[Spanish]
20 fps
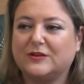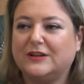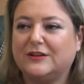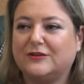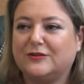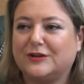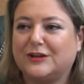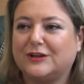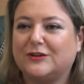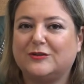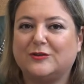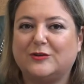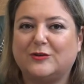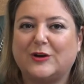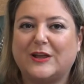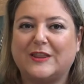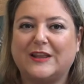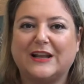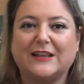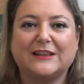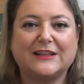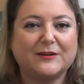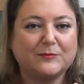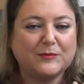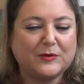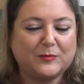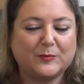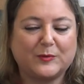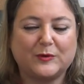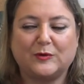y no quiero
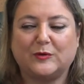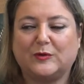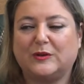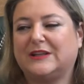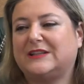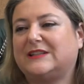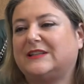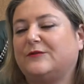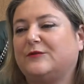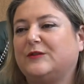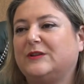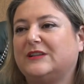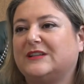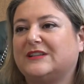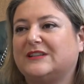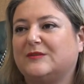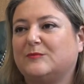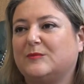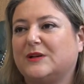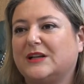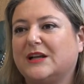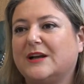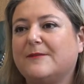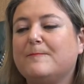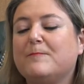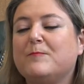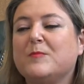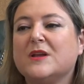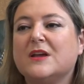adelantarme, pero de este fin de semana